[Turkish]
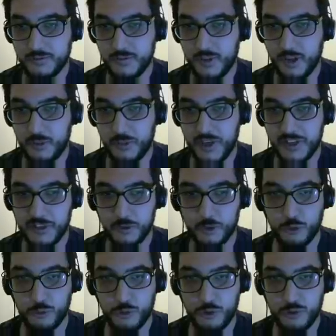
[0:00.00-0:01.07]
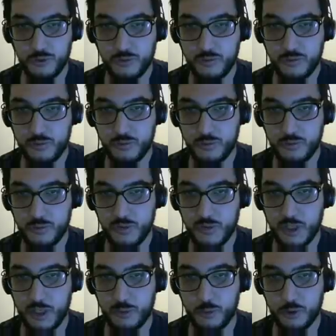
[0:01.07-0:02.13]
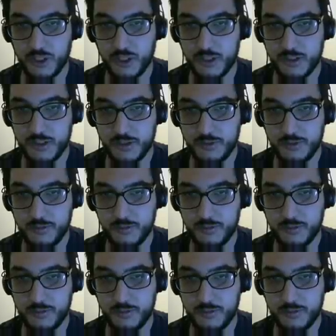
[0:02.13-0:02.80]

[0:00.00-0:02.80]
Tam base atıyormuş. Teleport attı.